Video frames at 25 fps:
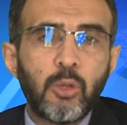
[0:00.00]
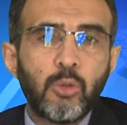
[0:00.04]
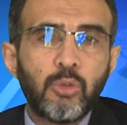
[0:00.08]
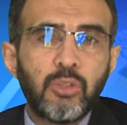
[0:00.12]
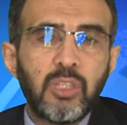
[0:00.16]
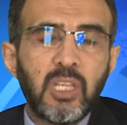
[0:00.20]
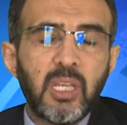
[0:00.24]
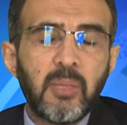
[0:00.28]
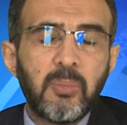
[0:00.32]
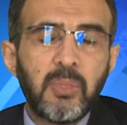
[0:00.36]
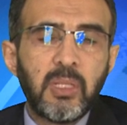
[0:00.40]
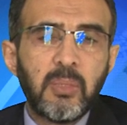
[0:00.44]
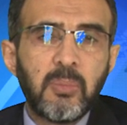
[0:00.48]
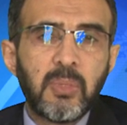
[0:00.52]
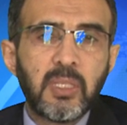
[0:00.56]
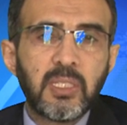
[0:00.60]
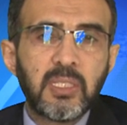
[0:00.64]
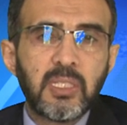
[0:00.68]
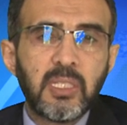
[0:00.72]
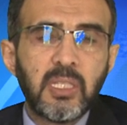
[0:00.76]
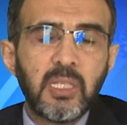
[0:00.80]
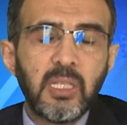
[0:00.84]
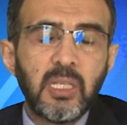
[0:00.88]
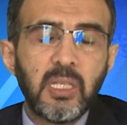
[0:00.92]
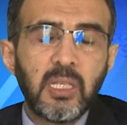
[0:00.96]

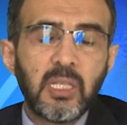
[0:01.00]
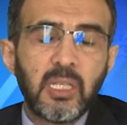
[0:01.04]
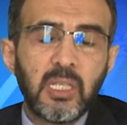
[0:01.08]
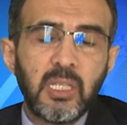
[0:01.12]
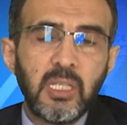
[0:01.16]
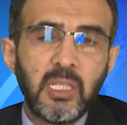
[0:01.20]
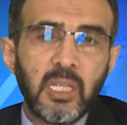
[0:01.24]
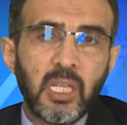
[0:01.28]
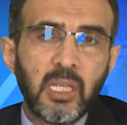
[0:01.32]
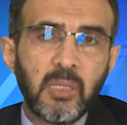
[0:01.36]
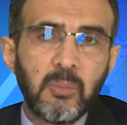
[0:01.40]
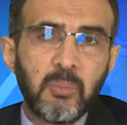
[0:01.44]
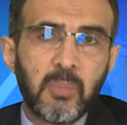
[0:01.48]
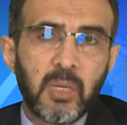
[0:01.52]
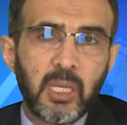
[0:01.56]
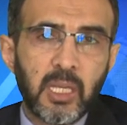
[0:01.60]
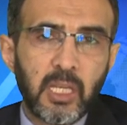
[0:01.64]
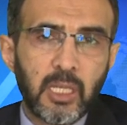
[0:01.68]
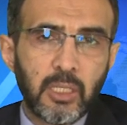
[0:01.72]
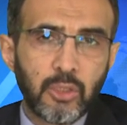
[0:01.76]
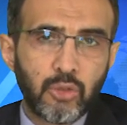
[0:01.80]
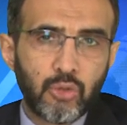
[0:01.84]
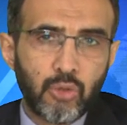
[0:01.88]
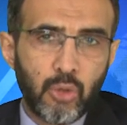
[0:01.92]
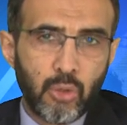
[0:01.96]
ödeyebilmesi inanın
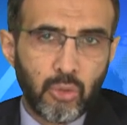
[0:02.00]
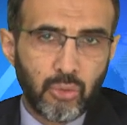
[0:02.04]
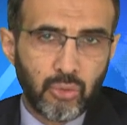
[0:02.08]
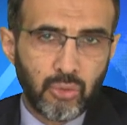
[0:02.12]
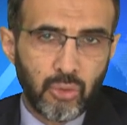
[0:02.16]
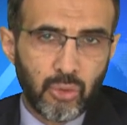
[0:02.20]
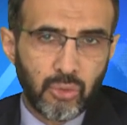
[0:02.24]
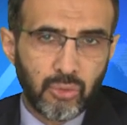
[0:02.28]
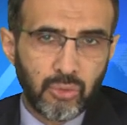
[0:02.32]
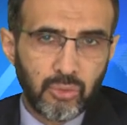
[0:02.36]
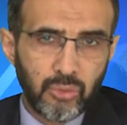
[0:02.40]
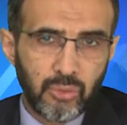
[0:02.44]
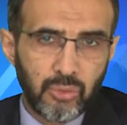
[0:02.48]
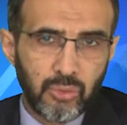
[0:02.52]
bana çok zor.